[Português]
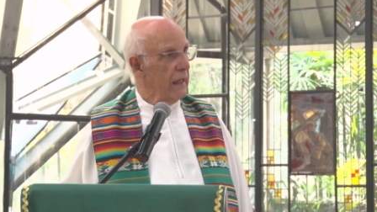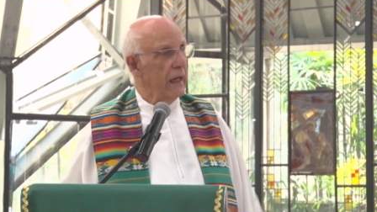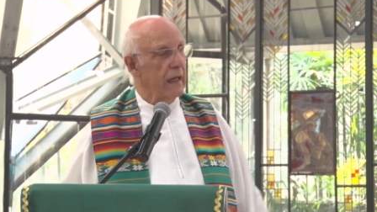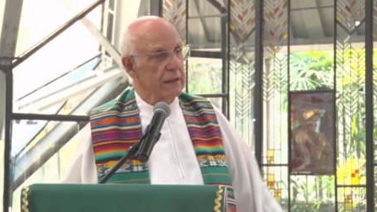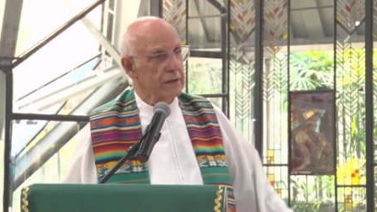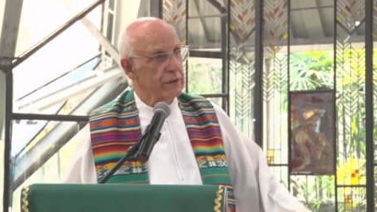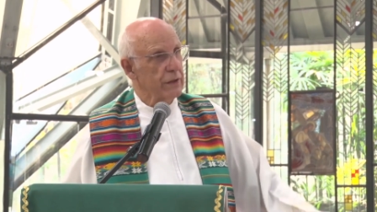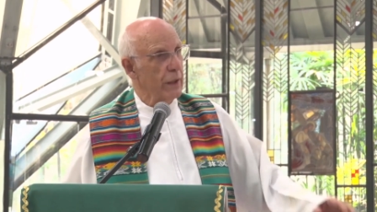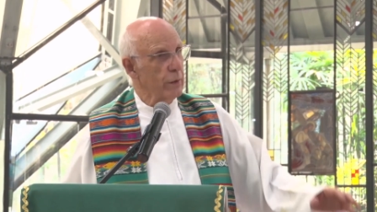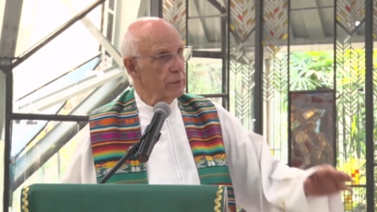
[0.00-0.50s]

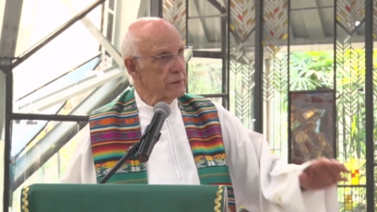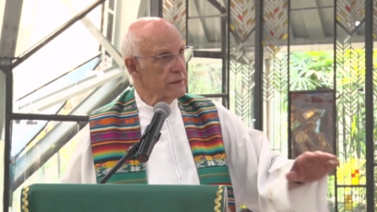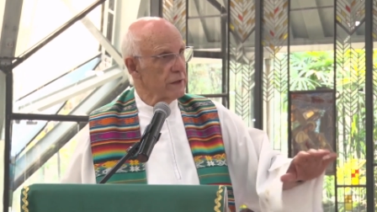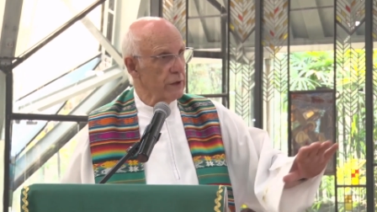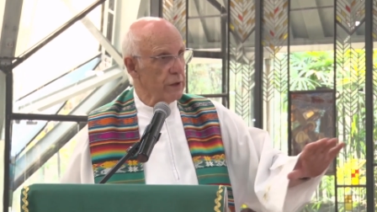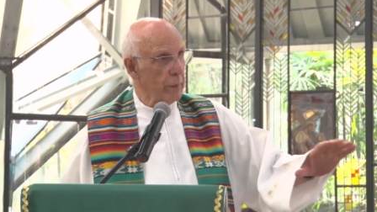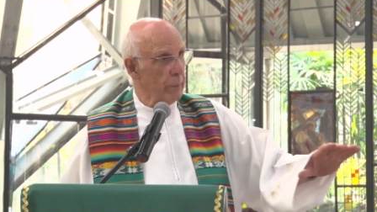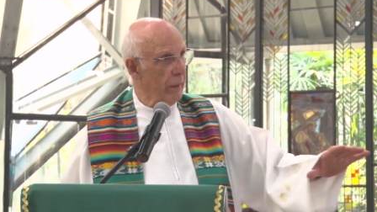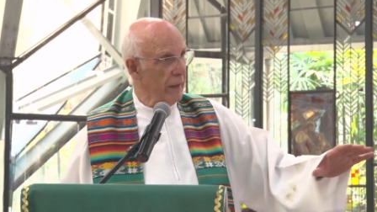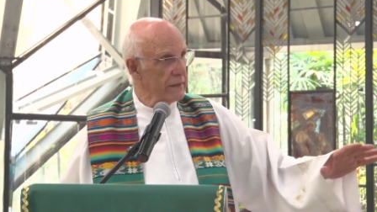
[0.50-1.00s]
Até os
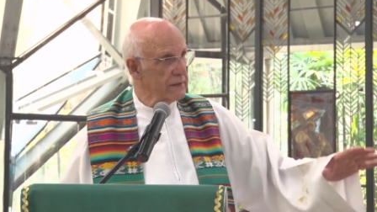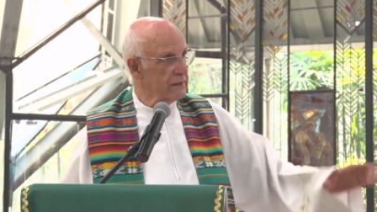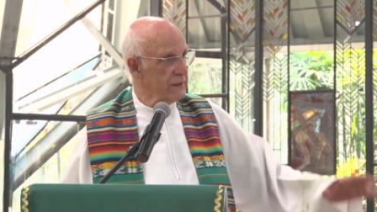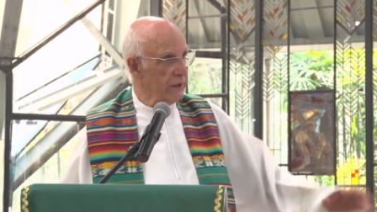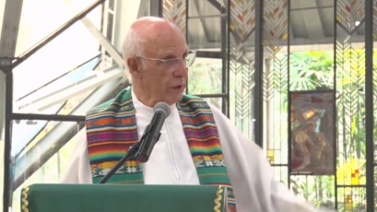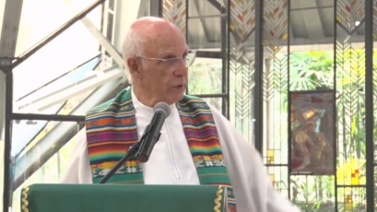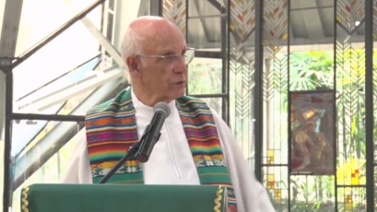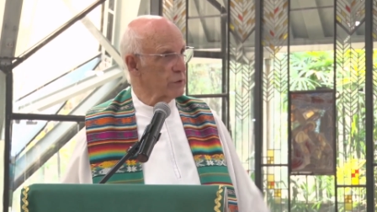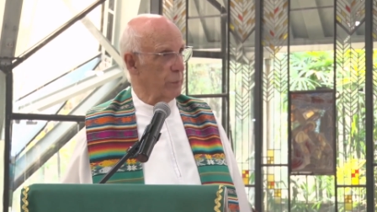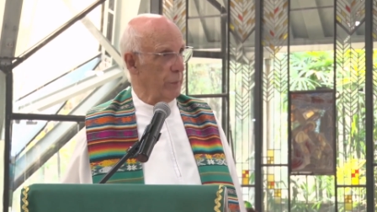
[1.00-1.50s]

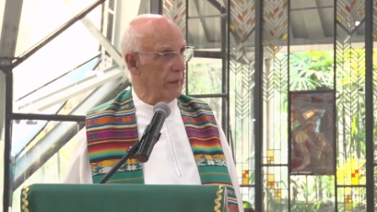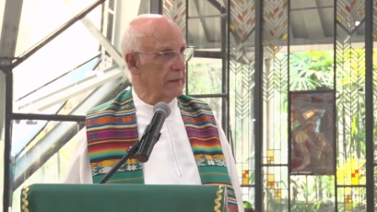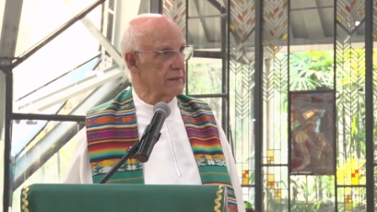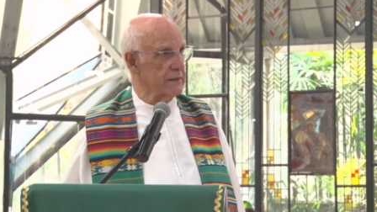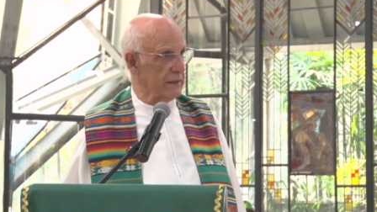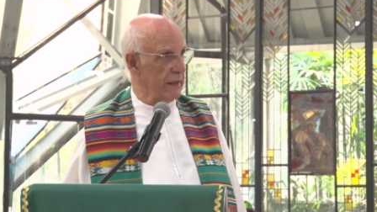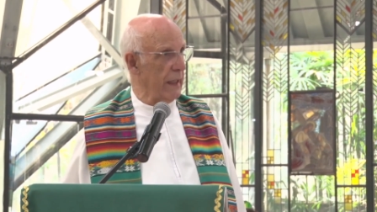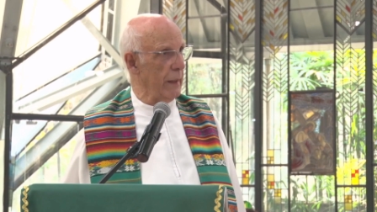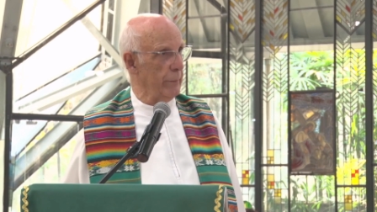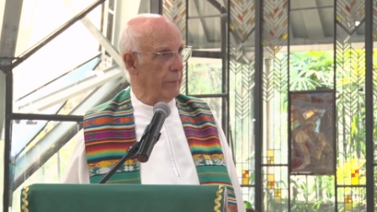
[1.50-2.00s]
animaizinhos
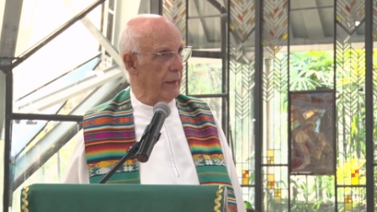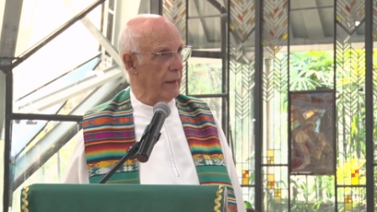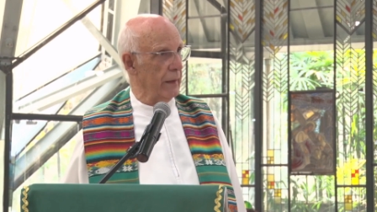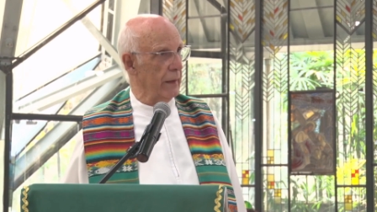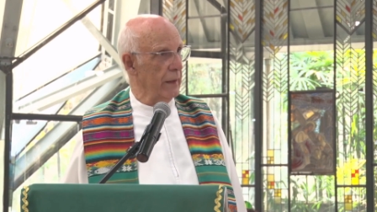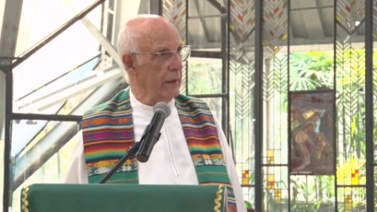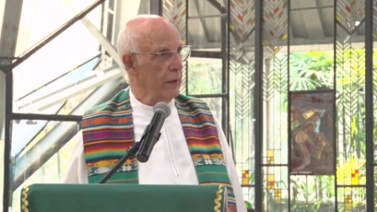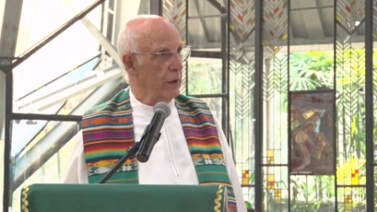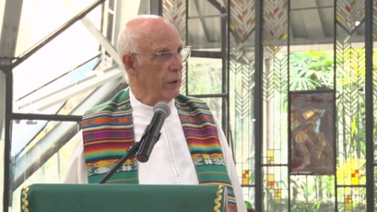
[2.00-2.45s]
percebem